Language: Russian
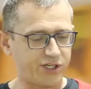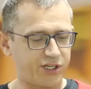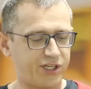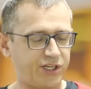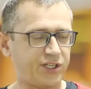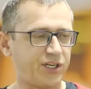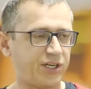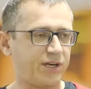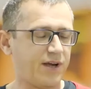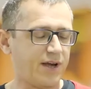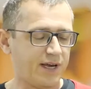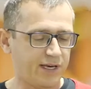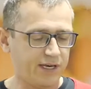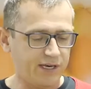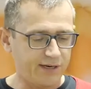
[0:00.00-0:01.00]
Шехины,
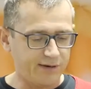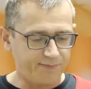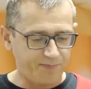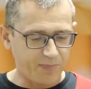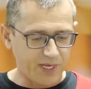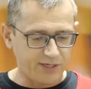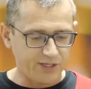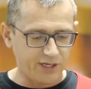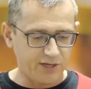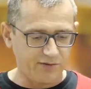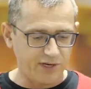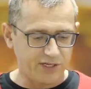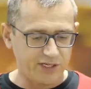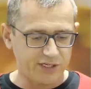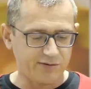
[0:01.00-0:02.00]
и
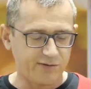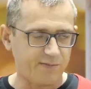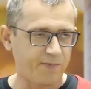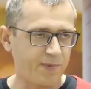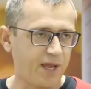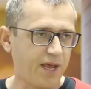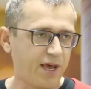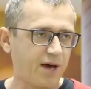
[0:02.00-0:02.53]
человечеством.